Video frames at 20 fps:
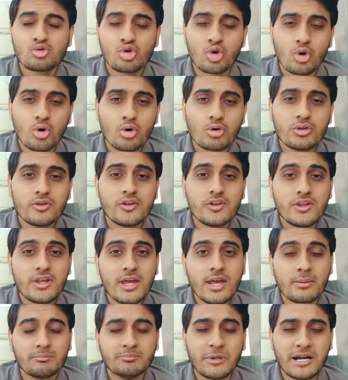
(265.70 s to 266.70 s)
क्रोध
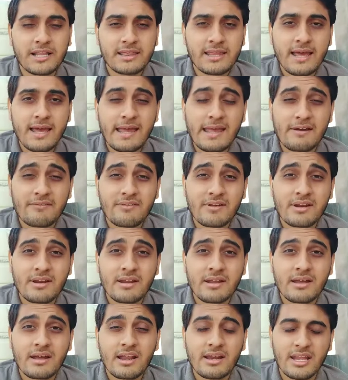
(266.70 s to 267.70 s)
ये बढ़ता है या
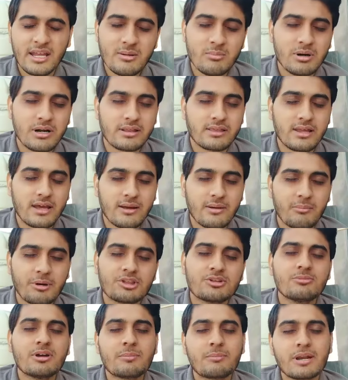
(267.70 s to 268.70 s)
फिर नहीं बढ़ते हैं
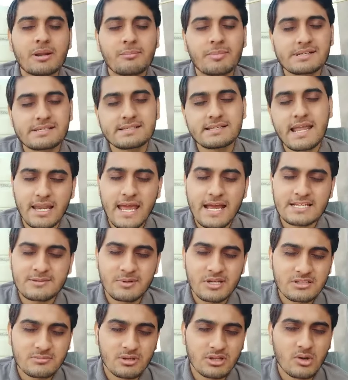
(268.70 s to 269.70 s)
मैं तुम्हें अपना पर्सनल एक
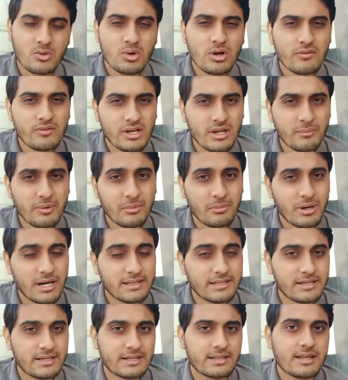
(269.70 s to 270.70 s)
एक्सपीरियंस बताऊंगा फिर अपन
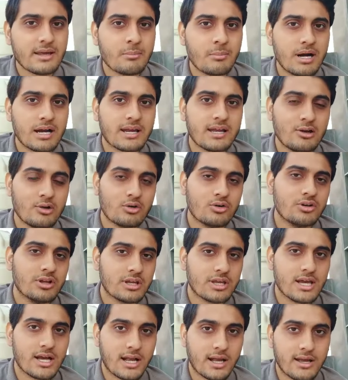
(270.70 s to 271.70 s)
बात करते हैं बाकी लोगों
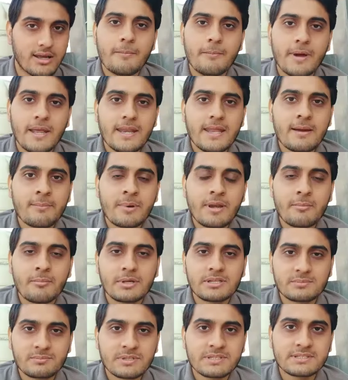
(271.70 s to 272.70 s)
ने क्या कहा मैंने अपने
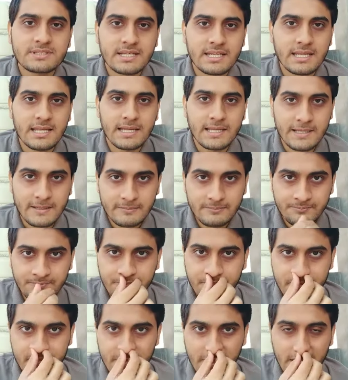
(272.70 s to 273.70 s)
बचपन से लेके
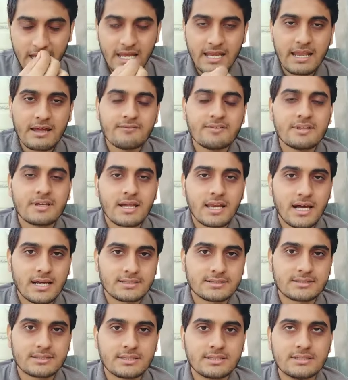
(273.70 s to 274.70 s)
इलेवेंथ
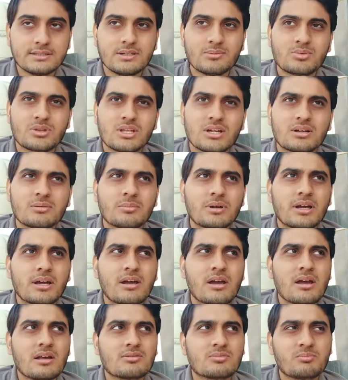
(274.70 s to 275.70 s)
क्लास तक जब तक
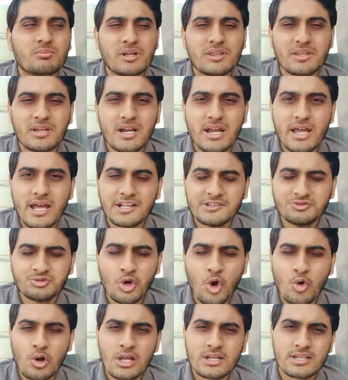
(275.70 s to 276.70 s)
मैं पंद्रह या
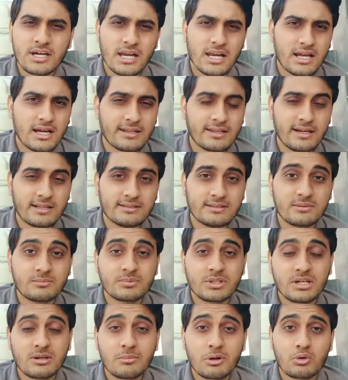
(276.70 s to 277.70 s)
सोलह साल का था
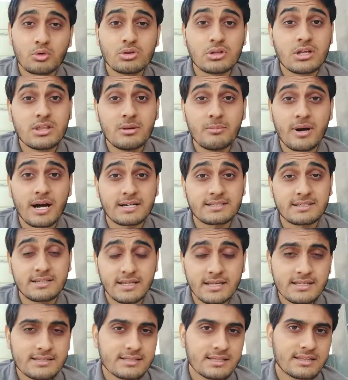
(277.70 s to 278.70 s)
जब तक मैं खुद के दिमाग से
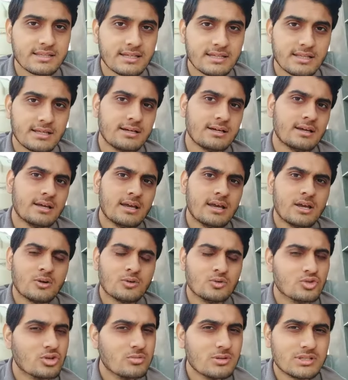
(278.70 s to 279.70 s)
नहीं चलता था
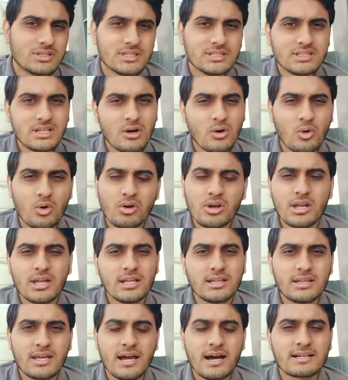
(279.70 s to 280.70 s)
जो भी चीज़ें हो
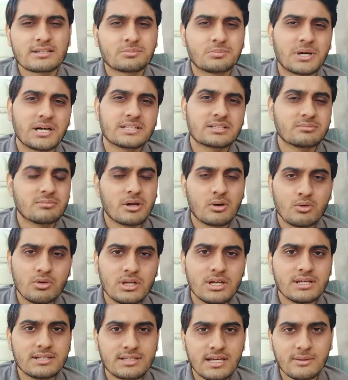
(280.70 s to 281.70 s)
रही थी आसपास मैं
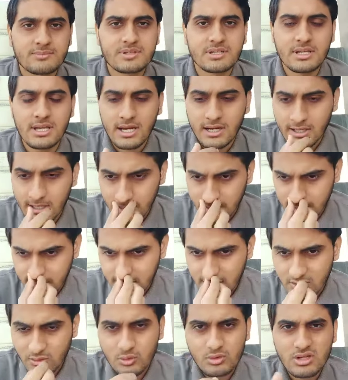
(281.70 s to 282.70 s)
उन्हीं के हिसाब से रिएक्ट करता
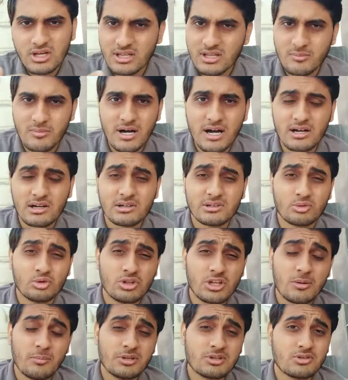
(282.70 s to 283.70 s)
था खुद का दिमाग
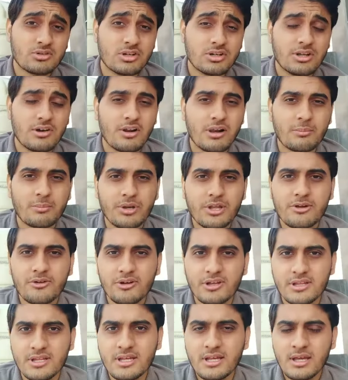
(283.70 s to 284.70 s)
खुद की मेचोरिटी डेवलप नहीं
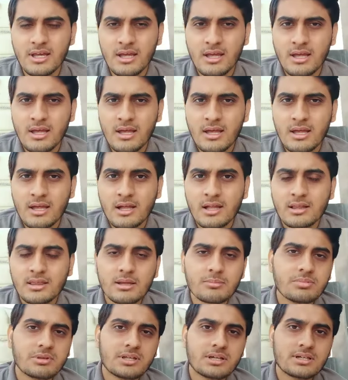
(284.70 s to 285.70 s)
हुई थी
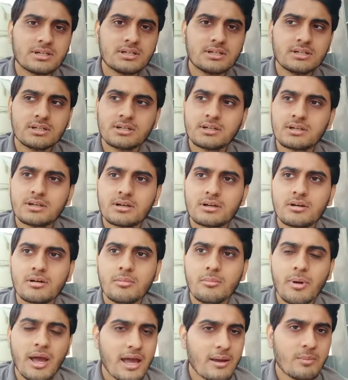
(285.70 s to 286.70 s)
तब तक
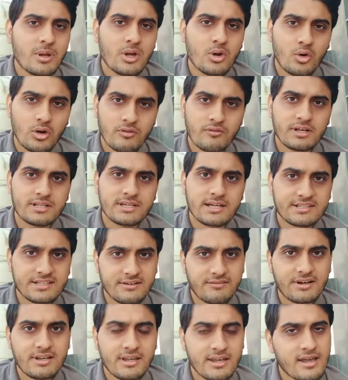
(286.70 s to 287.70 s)
मैं भी नॉनवेज का
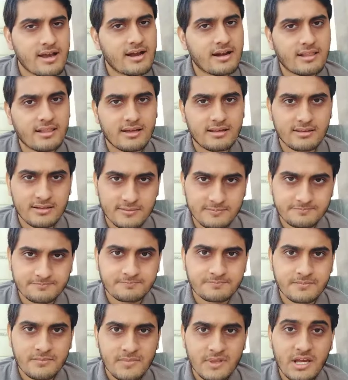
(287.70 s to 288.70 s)
सेवन किया करता था
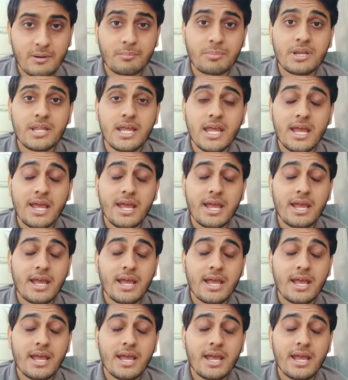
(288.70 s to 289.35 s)
अपनी